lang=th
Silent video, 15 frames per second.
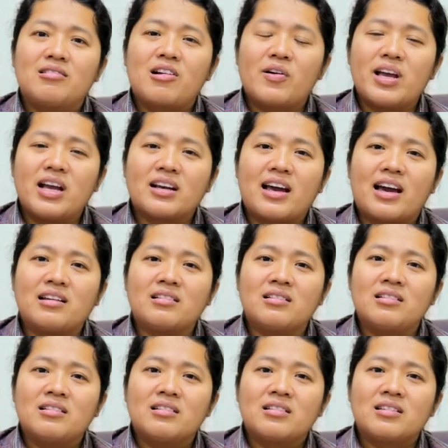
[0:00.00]
เราเองนั้น
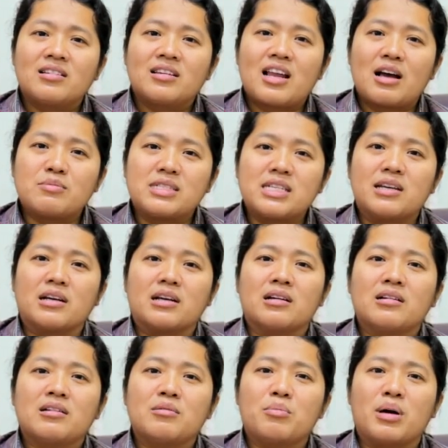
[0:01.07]
ทำสิ่ง
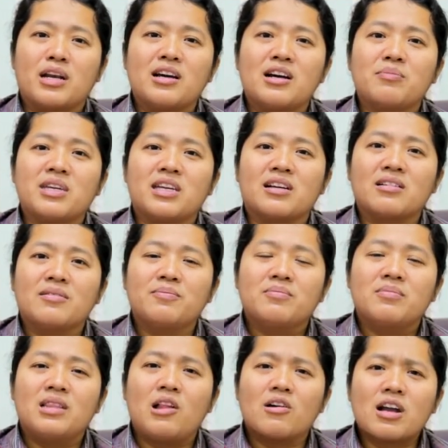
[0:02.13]
เหมือนเดิมอีก
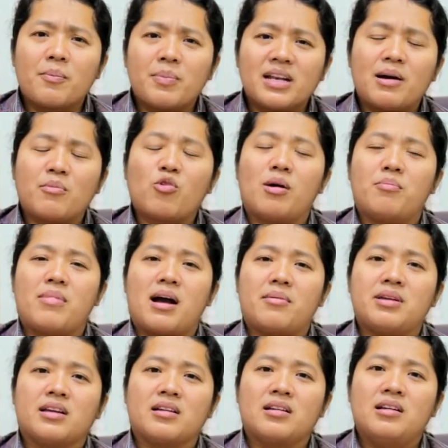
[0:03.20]
แล้วกลับไปทำความบาป
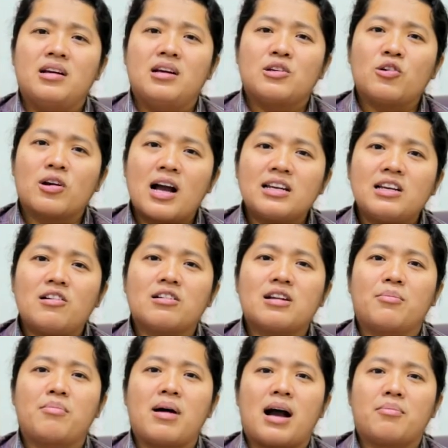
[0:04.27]
อีกทุกครั้งที่เรา
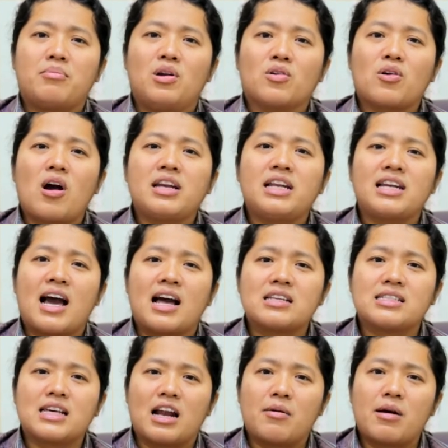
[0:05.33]
ทำบาปเราก็อธิษฐาน
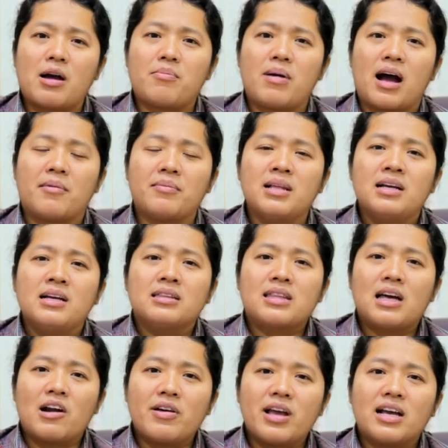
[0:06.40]
สารภาพบาป
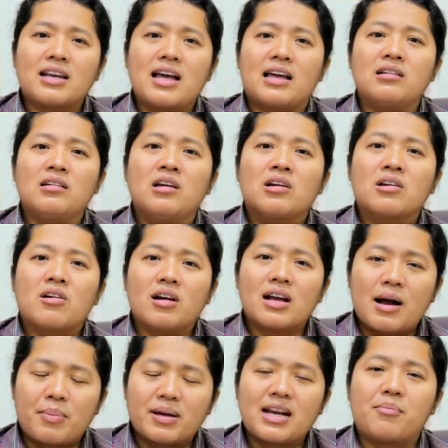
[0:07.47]
แต่เราเองนั้นก็
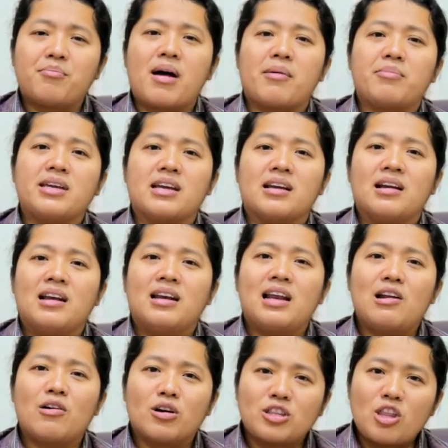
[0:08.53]
กลับไปทำบาปอีก แล้
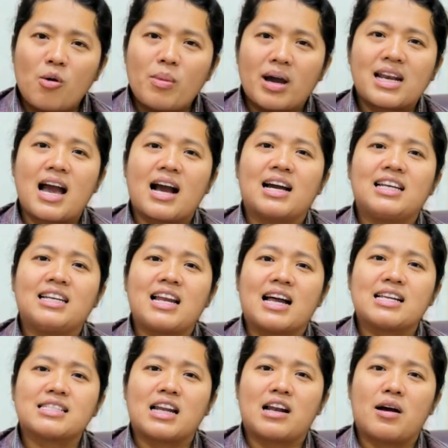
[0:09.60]
วเราก็ต้องมานั่งอธิษฐา
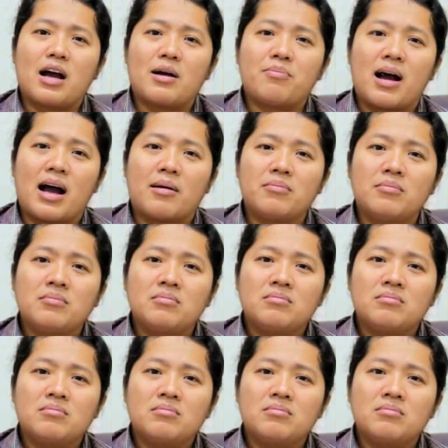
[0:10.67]
นสารภาพบาป